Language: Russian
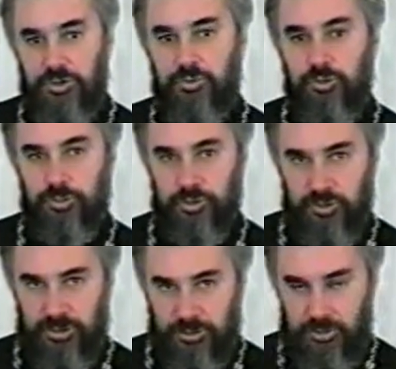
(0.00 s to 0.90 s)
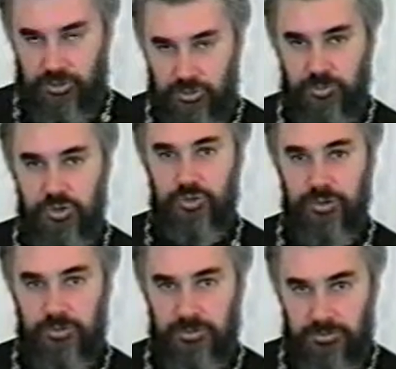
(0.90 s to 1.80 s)
он думает, что так должно и быть, что
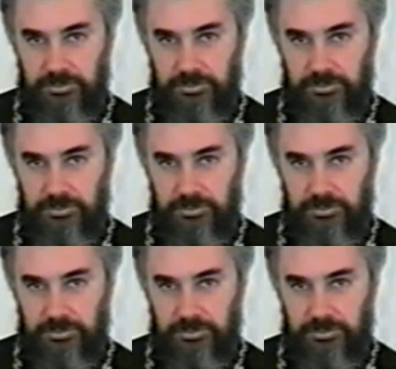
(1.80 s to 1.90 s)
это,